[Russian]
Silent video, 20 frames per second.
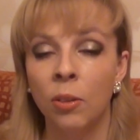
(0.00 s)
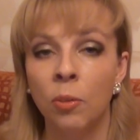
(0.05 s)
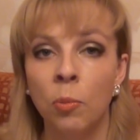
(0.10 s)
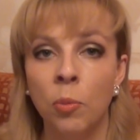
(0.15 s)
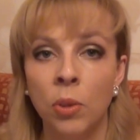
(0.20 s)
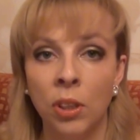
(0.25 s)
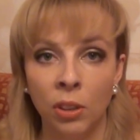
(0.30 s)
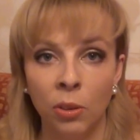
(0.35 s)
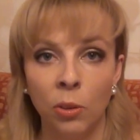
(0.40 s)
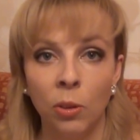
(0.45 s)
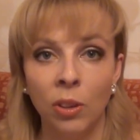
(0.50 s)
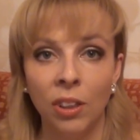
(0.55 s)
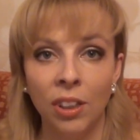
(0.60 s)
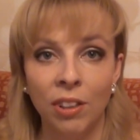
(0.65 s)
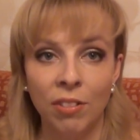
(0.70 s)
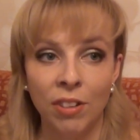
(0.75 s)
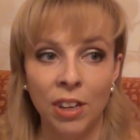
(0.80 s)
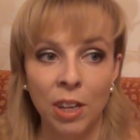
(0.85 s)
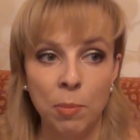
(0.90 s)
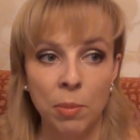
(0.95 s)
у меня долгое
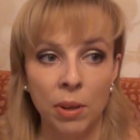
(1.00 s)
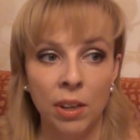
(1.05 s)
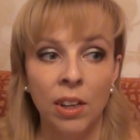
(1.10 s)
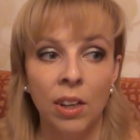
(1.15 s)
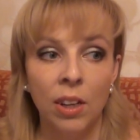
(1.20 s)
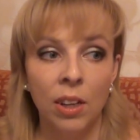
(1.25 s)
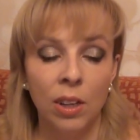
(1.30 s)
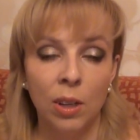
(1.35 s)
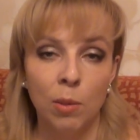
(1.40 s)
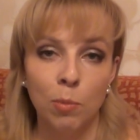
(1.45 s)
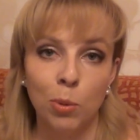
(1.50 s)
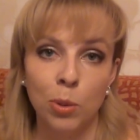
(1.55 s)
время ну,